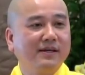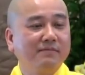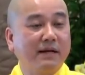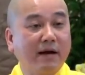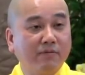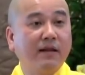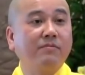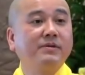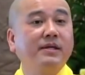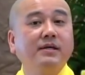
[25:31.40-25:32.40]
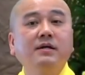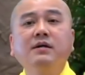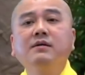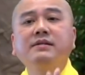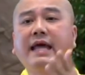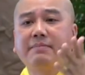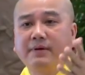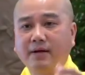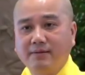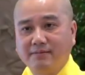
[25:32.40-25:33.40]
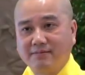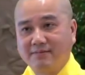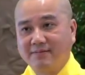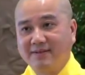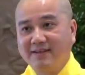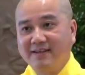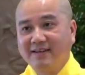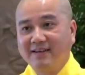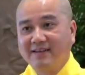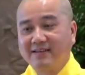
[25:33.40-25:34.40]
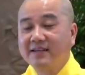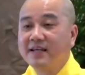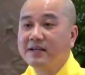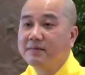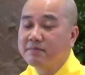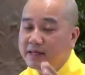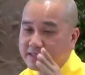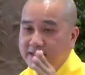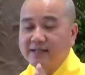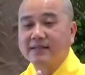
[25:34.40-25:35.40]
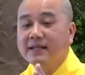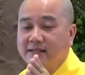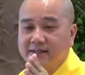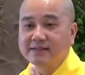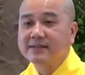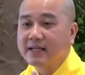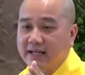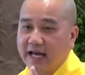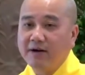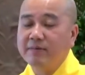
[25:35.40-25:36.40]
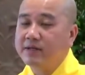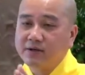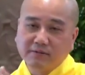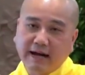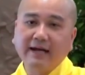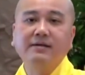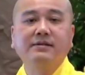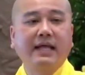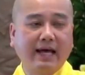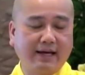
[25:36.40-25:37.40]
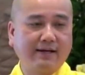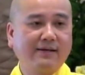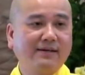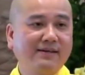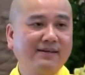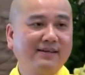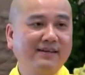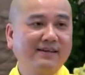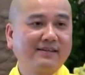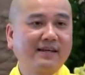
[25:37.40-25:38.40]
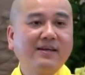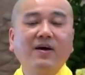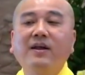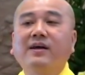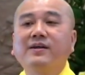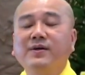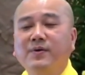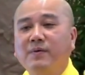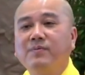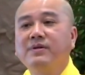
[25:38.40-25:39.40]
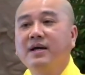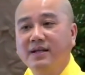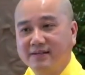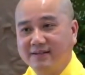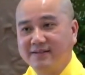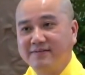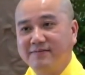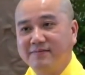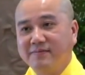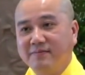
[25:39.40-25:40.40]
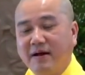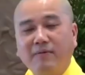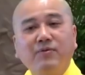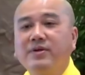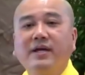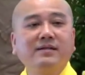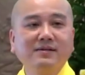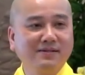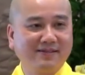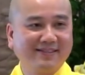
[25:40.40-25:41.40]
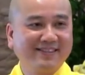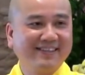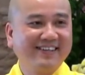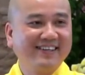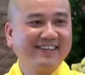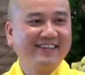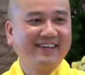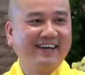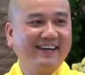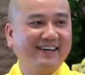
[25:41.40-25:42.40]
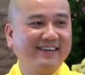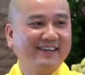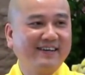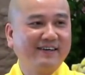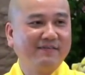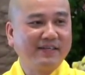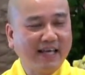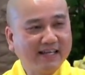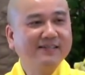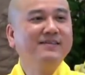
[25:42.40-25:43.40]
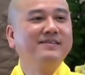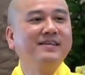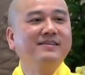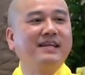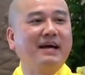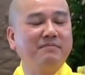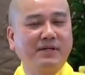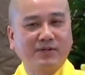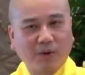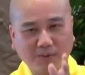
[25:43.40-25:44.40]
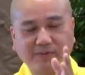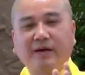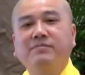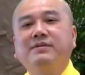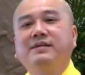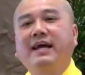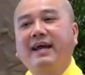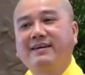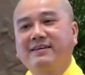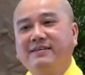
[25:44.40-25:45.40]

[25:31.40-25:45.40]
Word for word: Mà đồng lòng gì? Hướng đẹp hết. Cho nên á, mình á, tin cái nào mình đừng có bác người ta. Cái đó là cái điều không có nên, mà không có dễ thương. Đó. Mà dễ thương nhất là mình tôn trọng người khác.